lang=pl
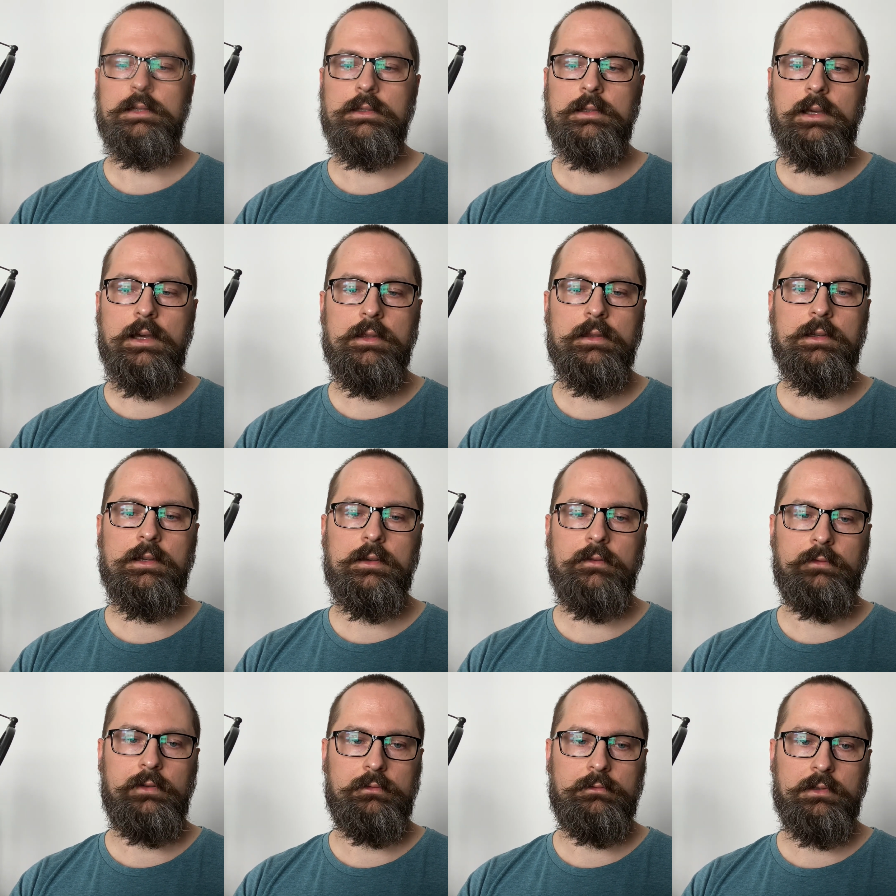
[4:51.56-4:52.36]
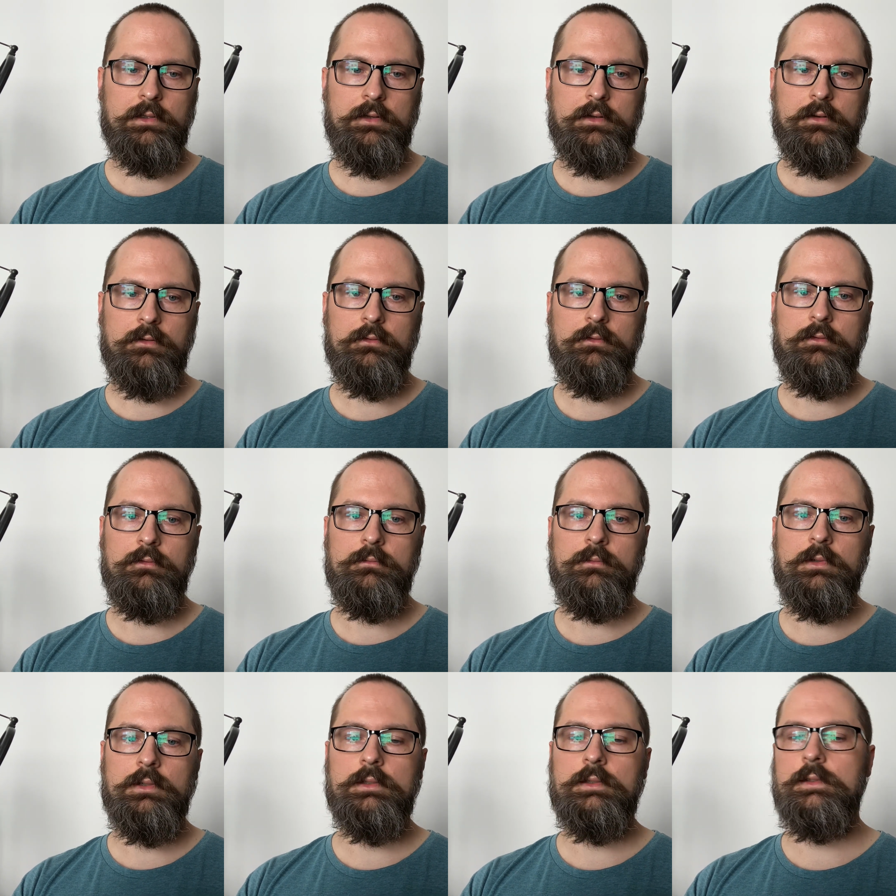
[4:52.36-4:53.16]
że dany kawałek kodu
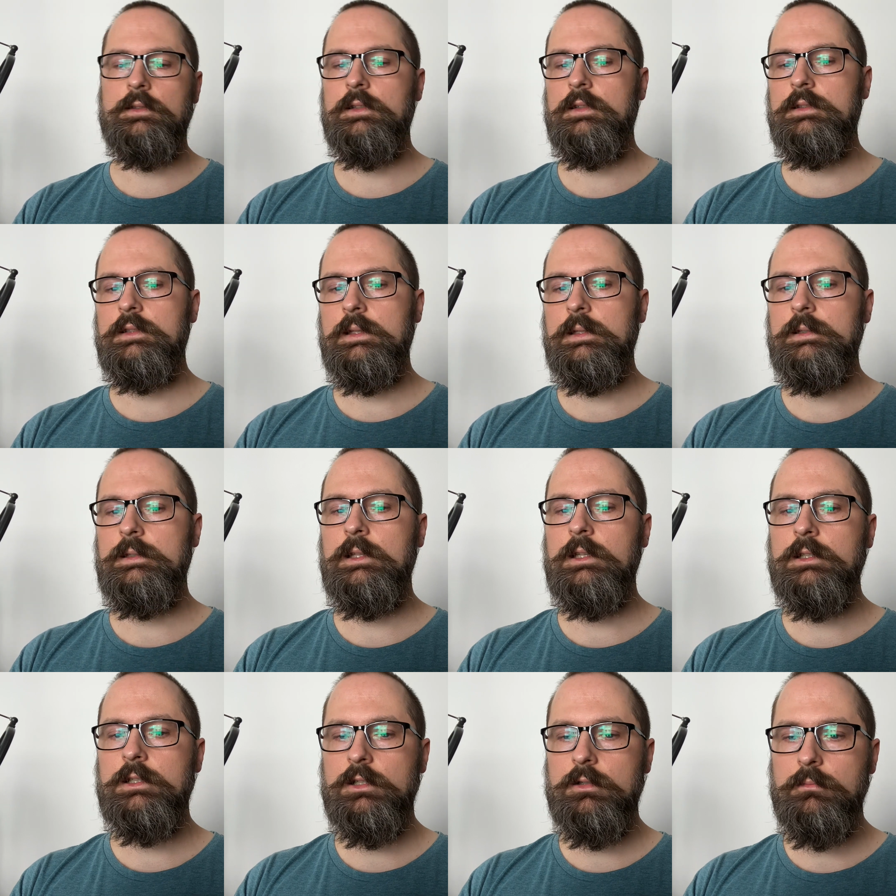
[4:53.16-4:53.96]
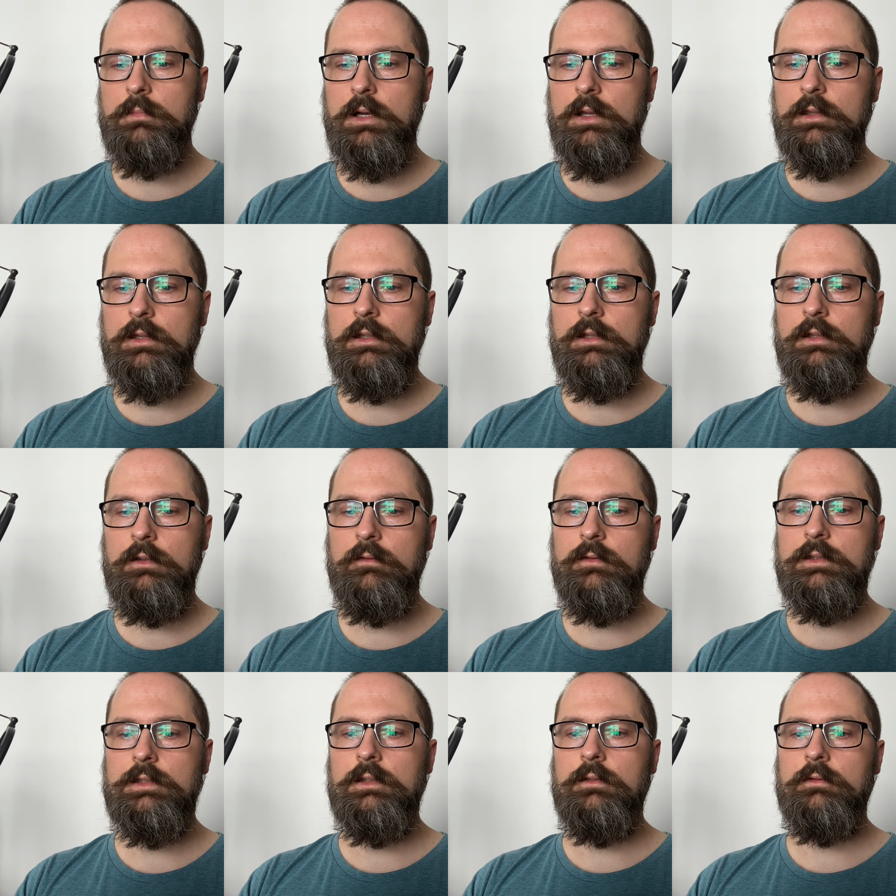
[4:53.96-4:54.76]
może zostać zostać zatrzymany i
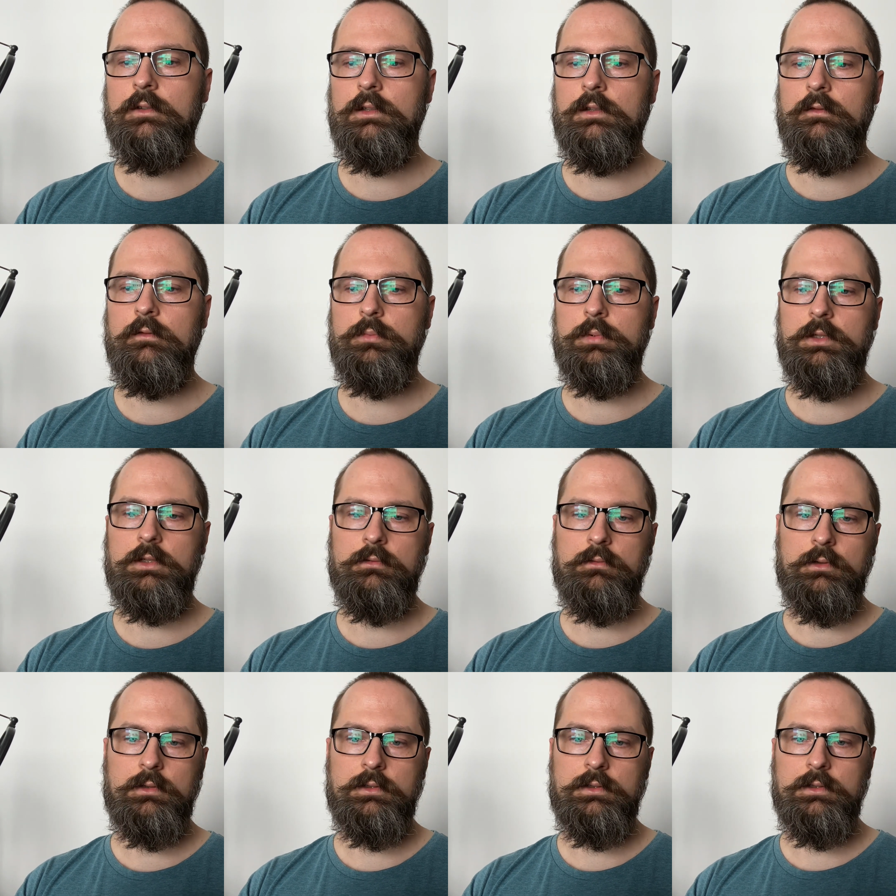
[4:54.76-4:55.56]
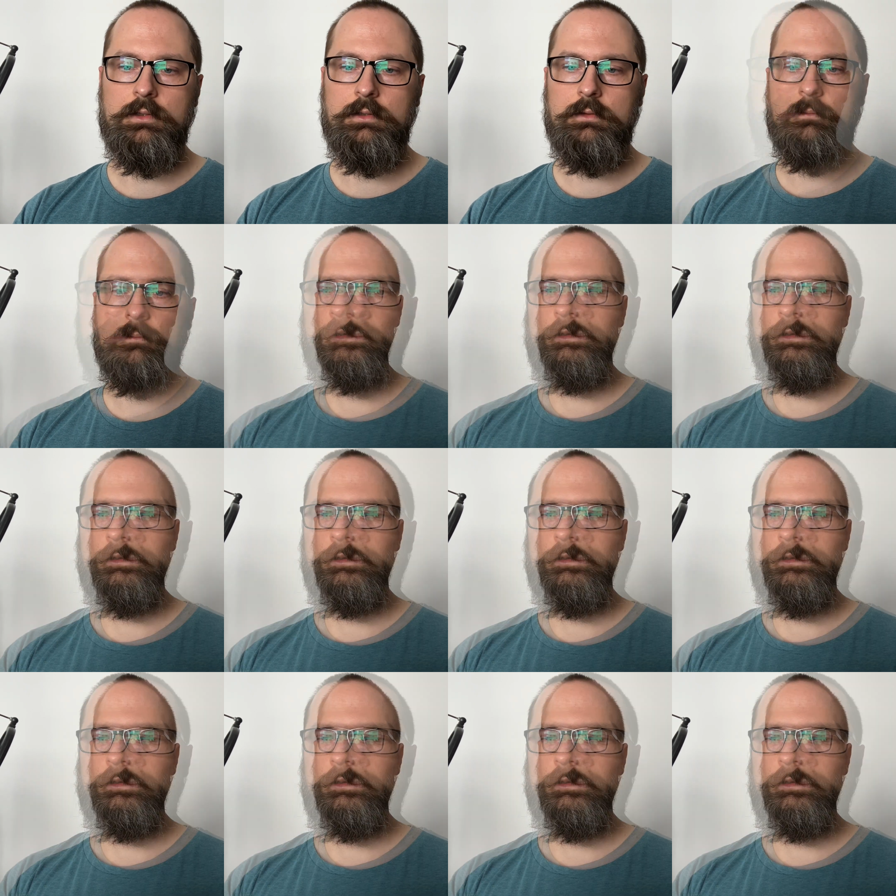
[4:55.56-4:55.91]
wznowiony w przyszłości.